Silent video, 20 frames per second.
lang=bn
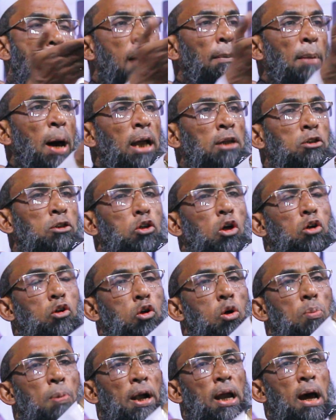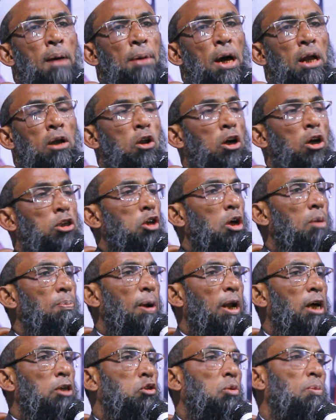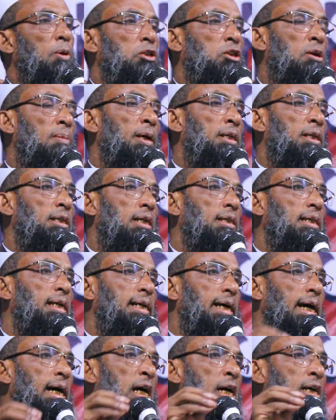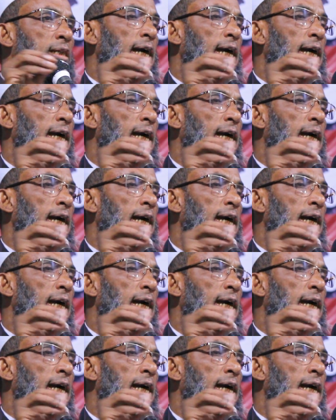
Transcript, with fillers: আমার চক্ষু পড়ে আমার নজর পড়ে যুব সমাজের দিকে